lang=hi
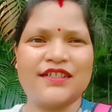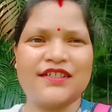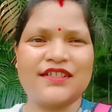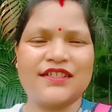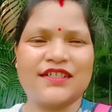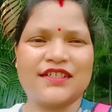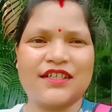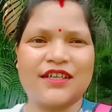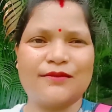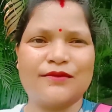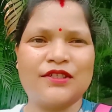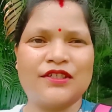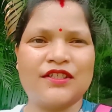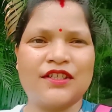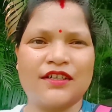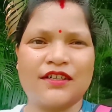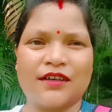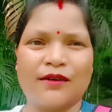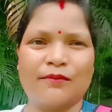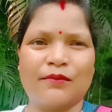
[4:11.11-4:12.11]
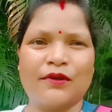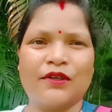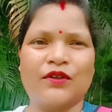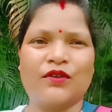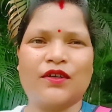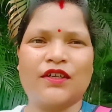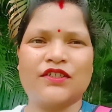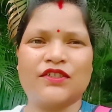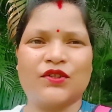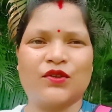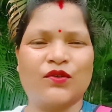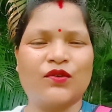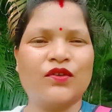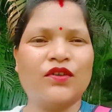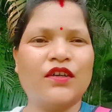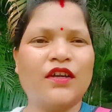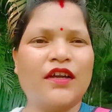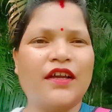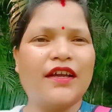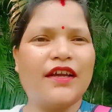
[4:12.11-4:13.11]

हज़ार सब्सक्राइब जिस दिन कंप्लीट होगा ज़रूर